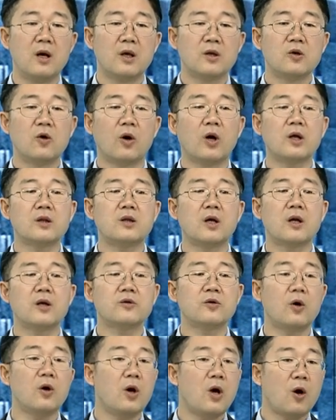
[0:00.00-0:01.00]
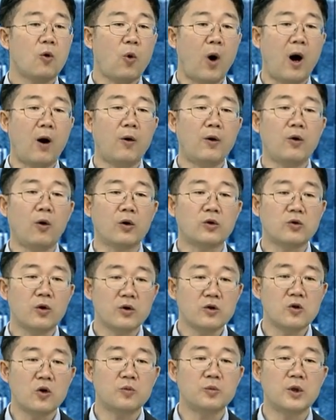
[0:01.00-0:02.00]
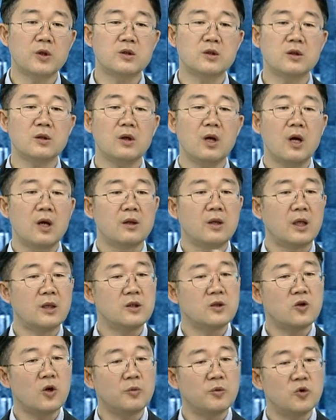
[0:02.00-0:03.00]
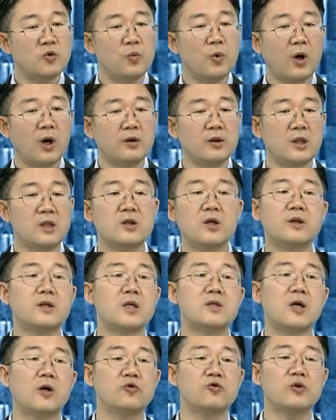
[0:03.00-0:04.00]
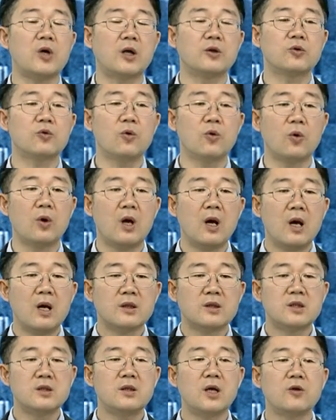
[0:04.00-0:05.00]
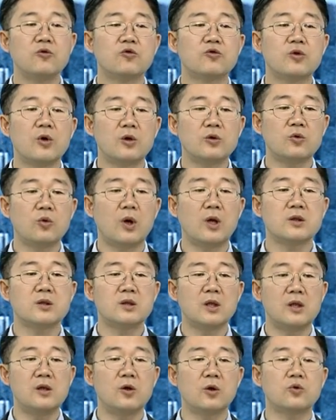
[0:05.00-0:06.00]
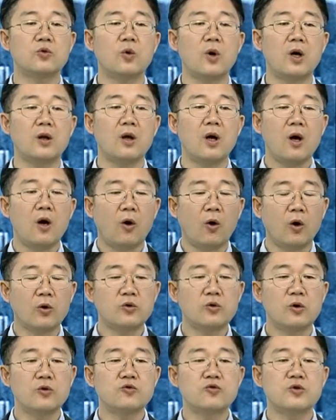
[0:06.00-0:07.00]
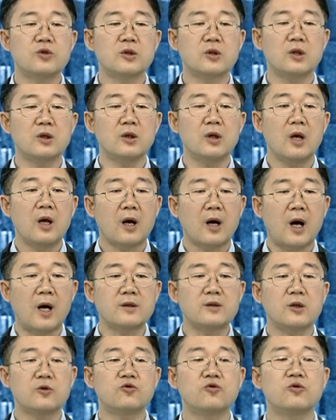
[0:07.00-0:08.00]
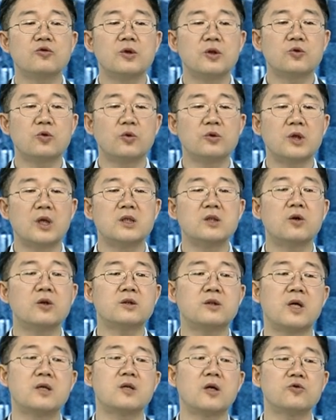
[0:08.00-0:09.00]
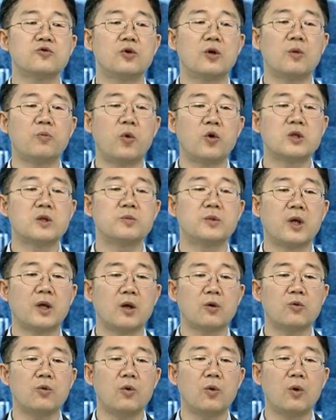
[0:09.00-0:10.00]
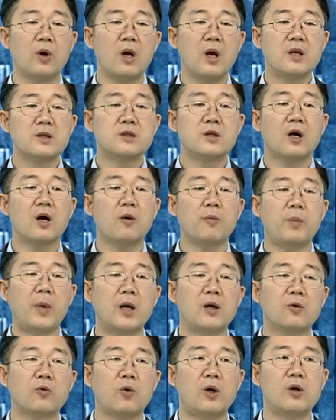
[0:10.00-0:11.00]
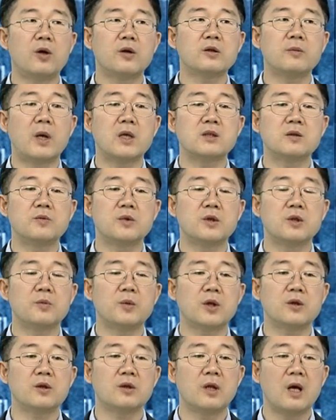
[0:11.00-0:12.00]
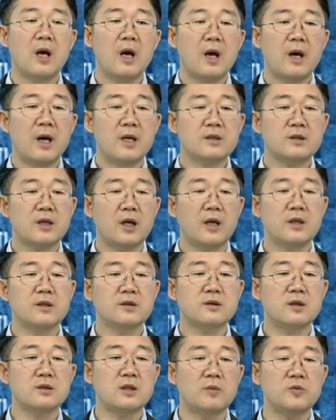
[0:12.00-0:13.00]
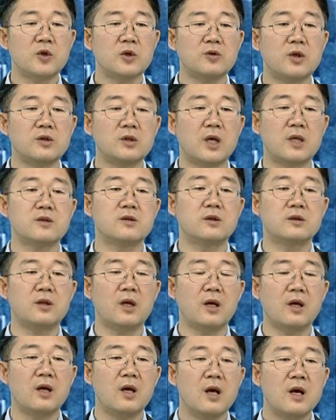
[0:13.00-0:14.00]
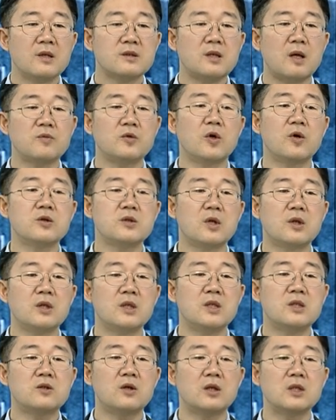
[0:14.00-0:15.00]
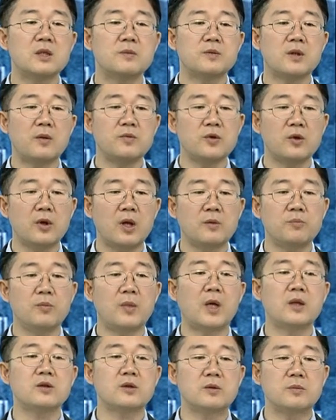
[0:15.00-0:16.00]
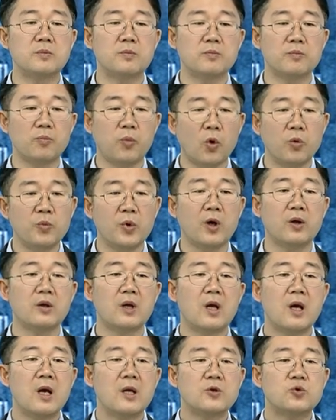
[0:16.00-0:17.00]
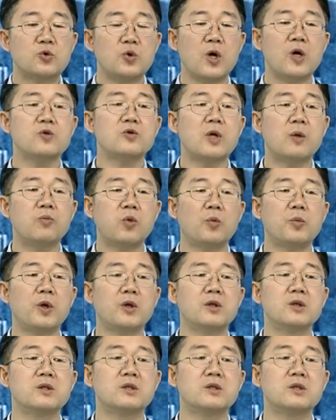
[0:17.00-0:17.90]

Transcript: 여기에 어. 따라서 과거에 어떤 기업이었지 나 이 기업이 유명한데 이게 대장주가 아니고 네. 지난 6개월 동안 지난 1년 동안 어떤 주식이 가장 수익률이 좋냐 이것이 대장주라고 보시면 되겠고 제가 말, 관련해서 말씀드리면은 SK하이닉스 삼성전자가 있을 때 삼성전자는 2023년에만 보면 최소한 보면 은